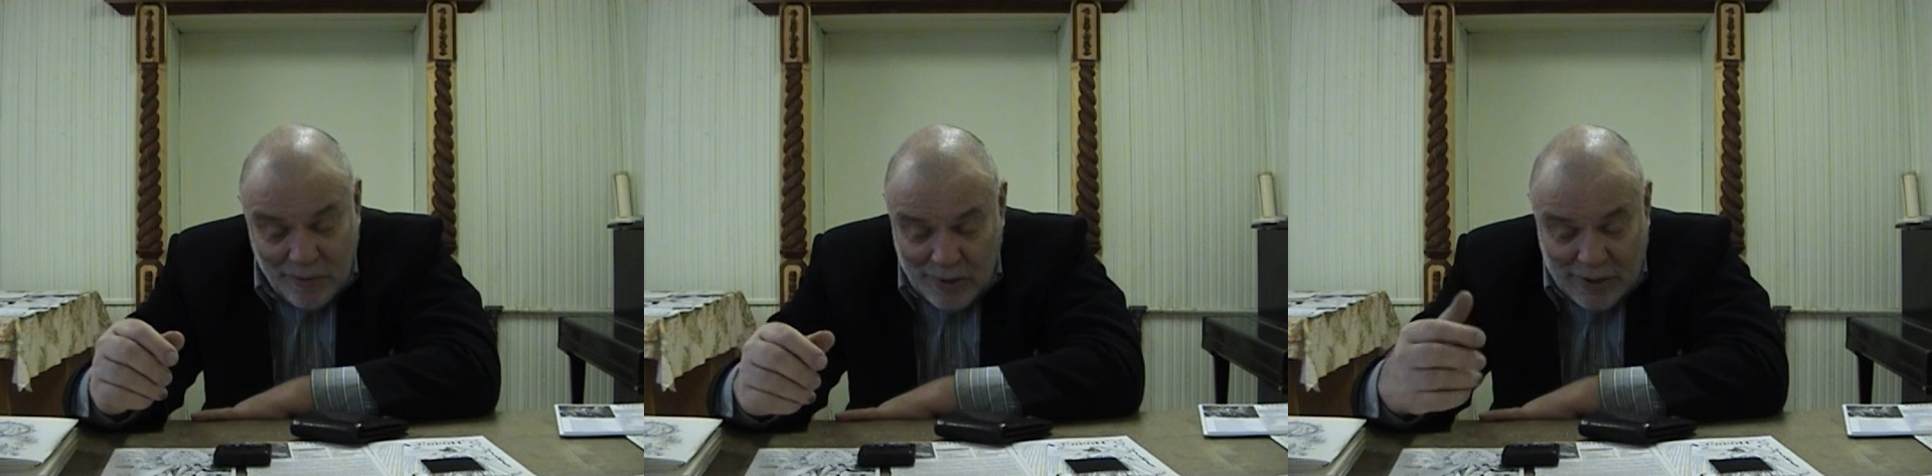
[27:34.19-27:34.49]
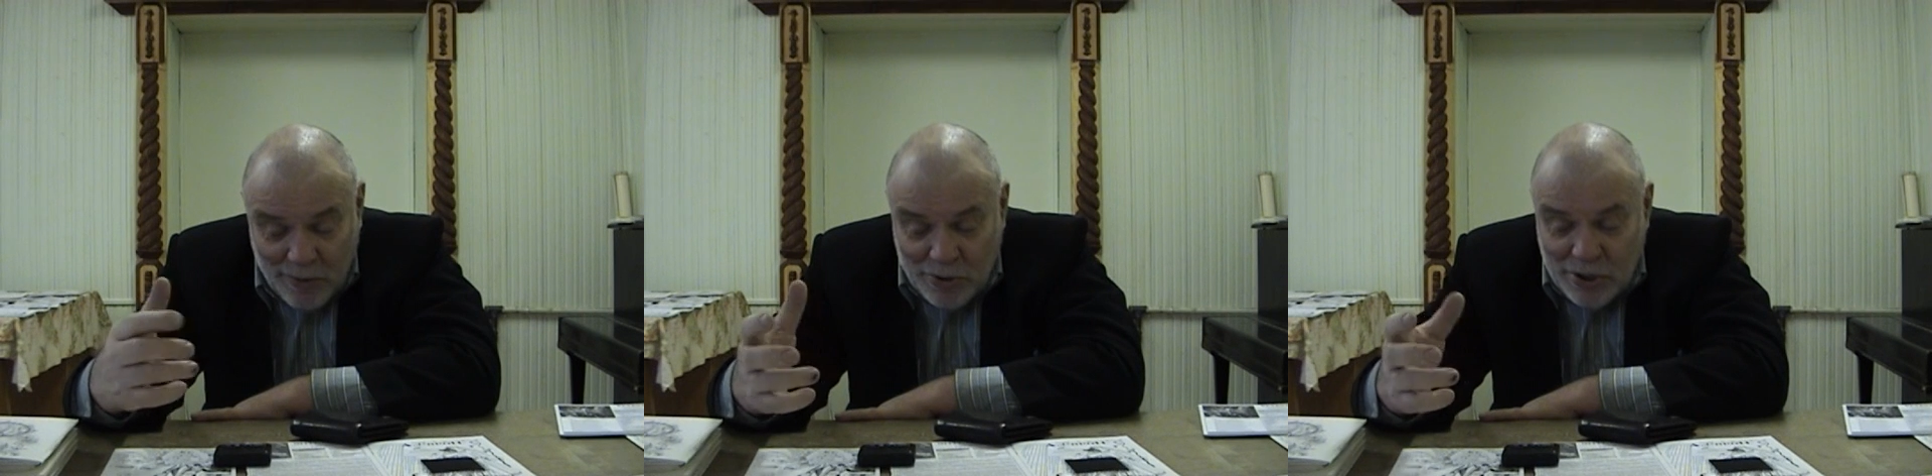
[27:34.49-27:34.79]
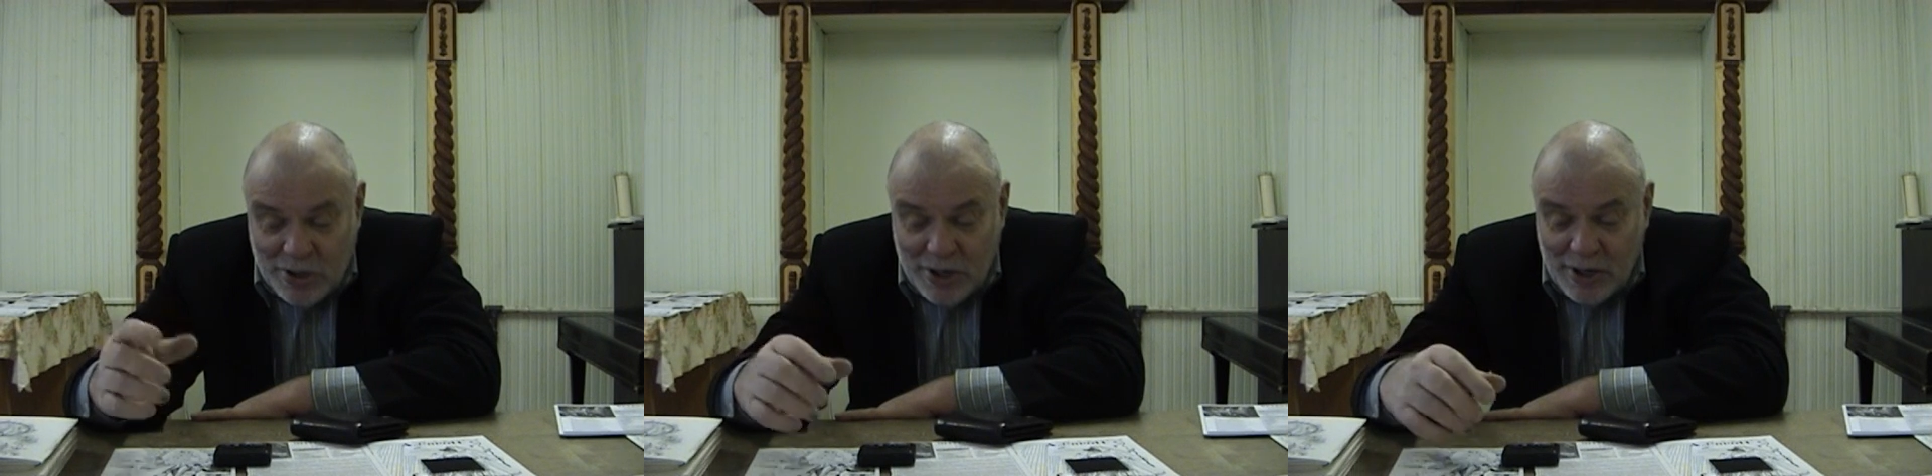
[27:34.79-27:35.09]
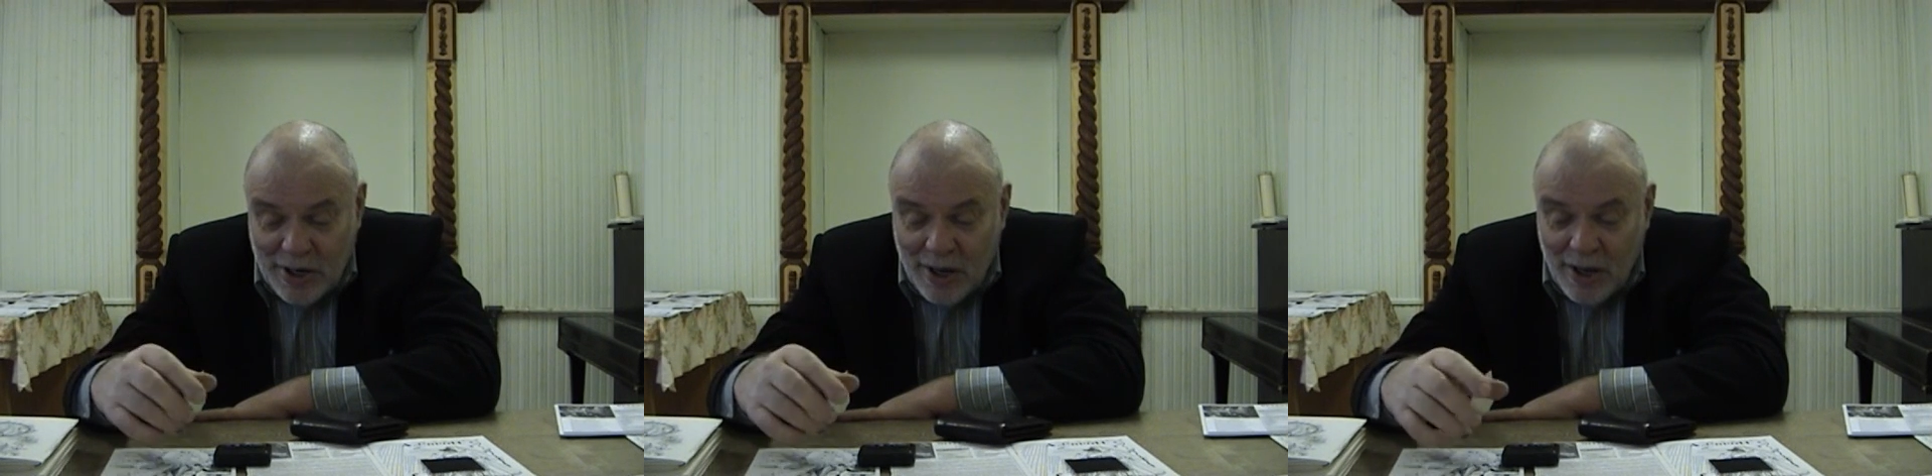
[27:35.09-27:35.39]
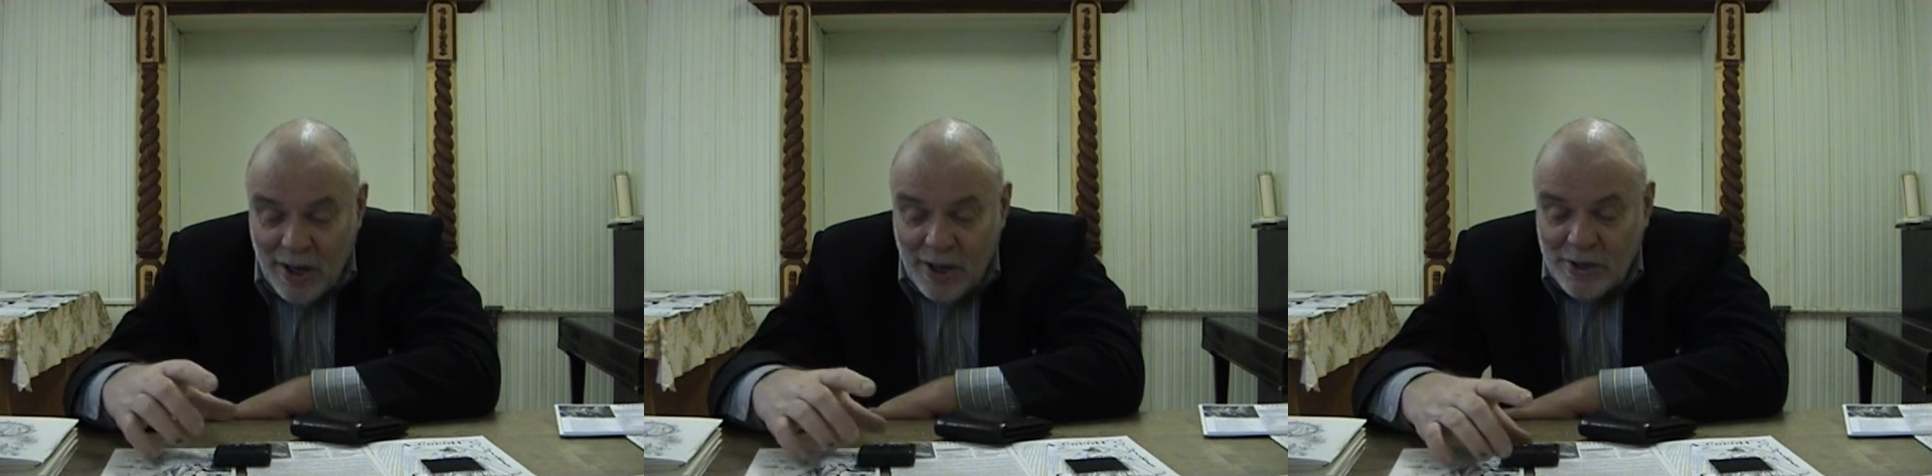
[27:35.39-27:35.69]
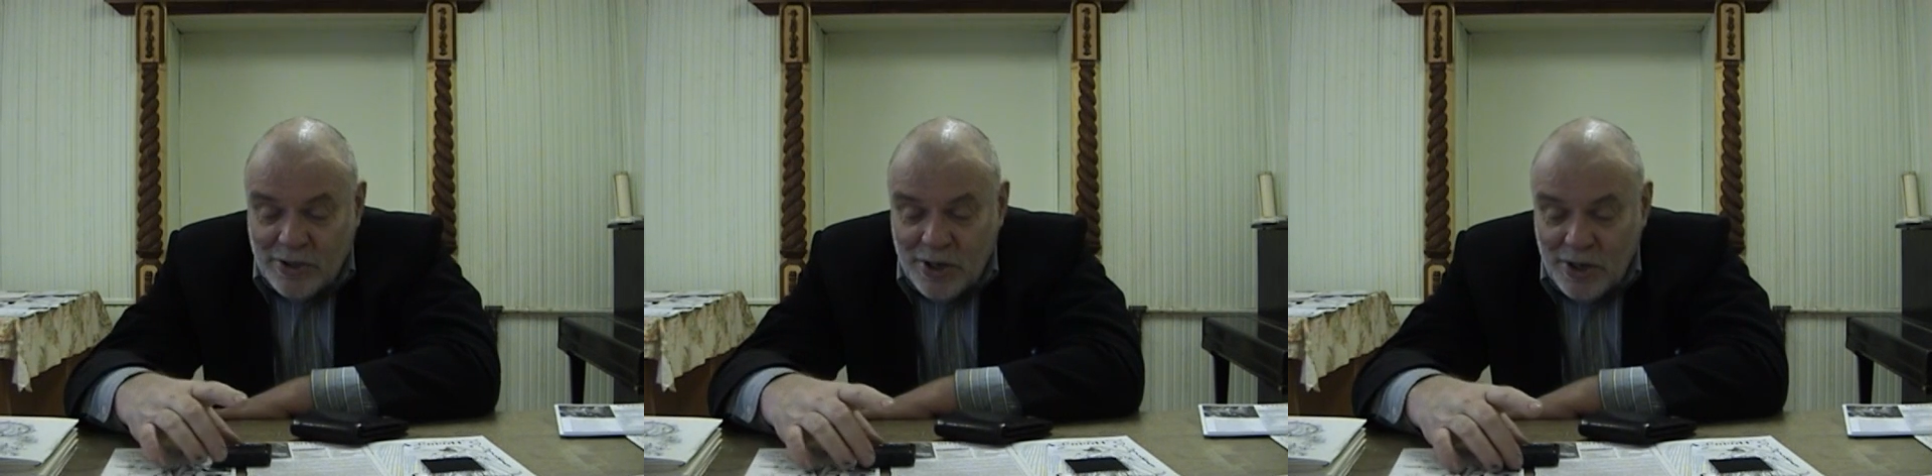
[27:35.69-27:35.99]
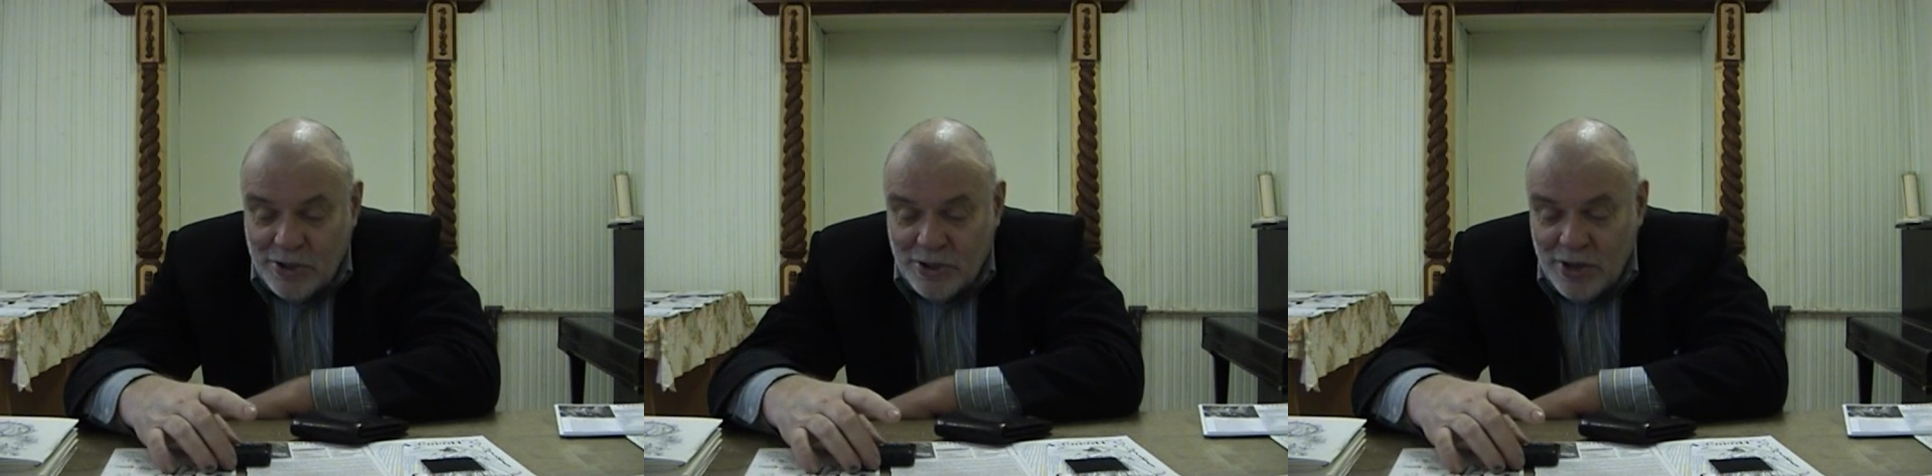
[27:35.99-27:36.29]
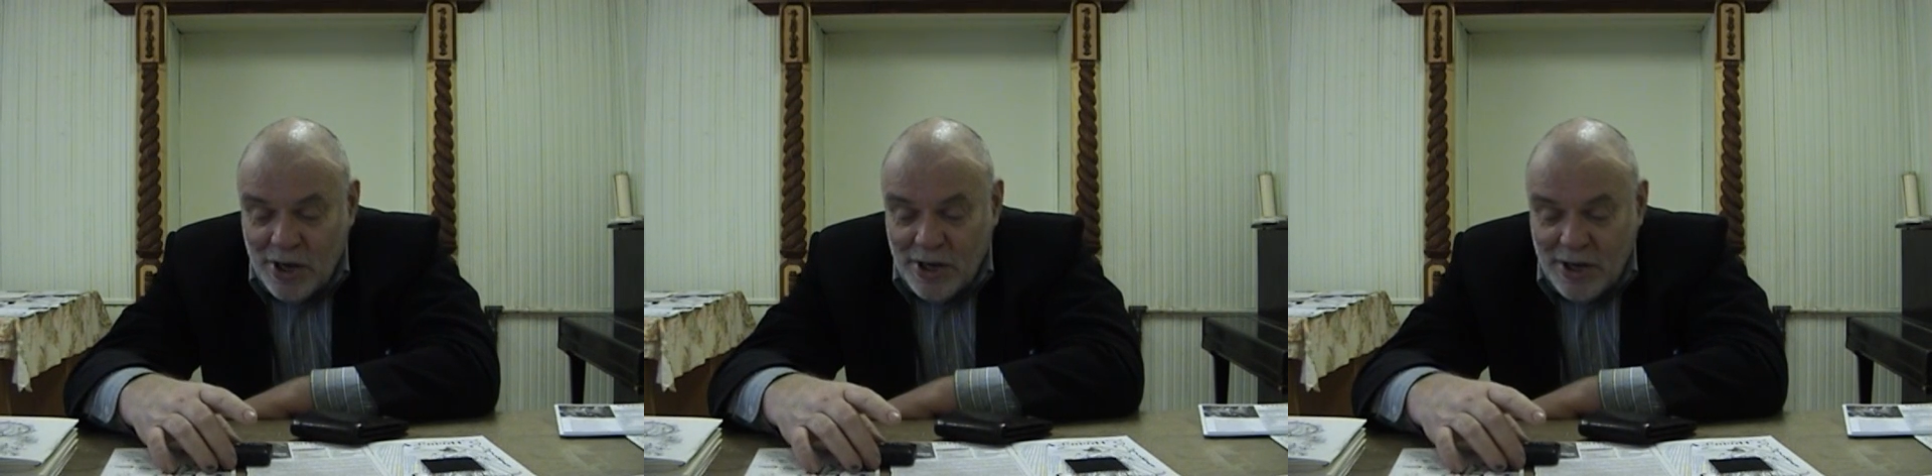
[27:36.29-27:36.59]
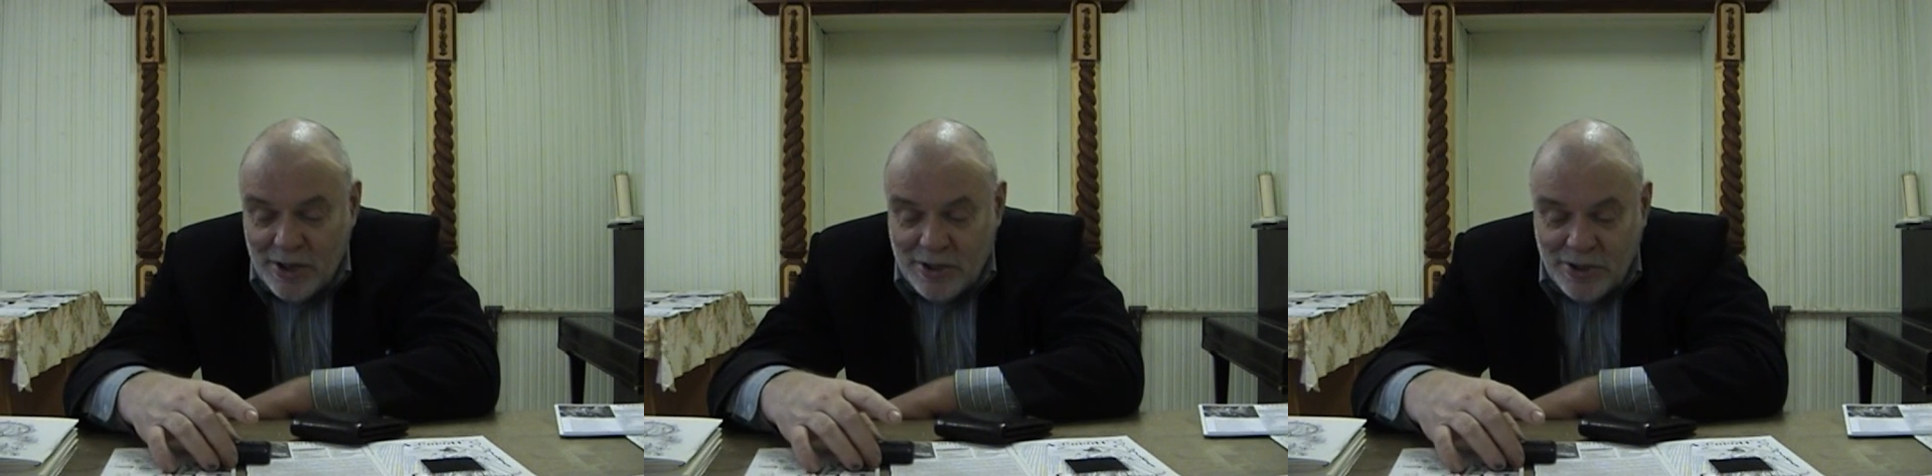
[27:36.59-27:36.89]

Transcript: Вот это очень сильное, сильное